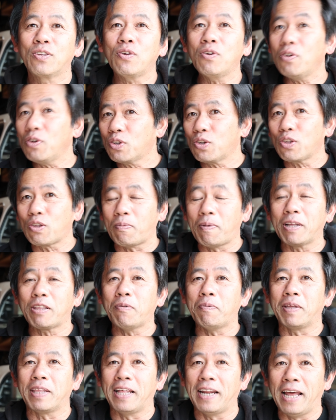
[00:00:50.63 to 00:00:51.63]
それをちょっと
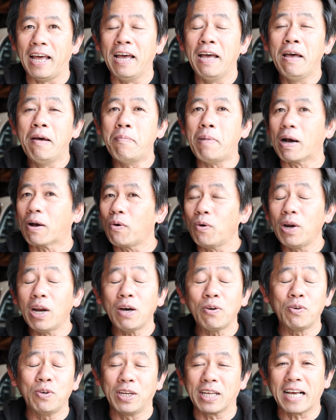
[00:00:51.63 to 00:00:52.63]
まとめてね、まあ、こ
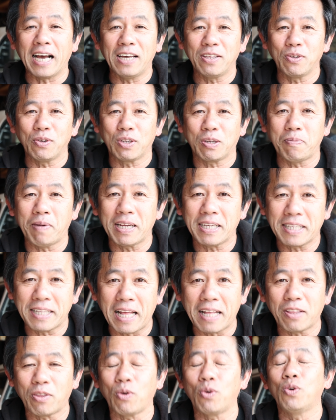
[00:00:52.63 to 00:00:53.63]
んな風に改造しまし
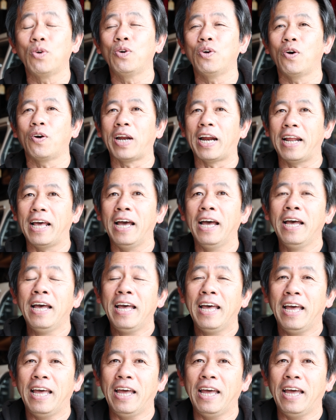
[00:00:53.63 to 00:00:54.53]
たというようなね、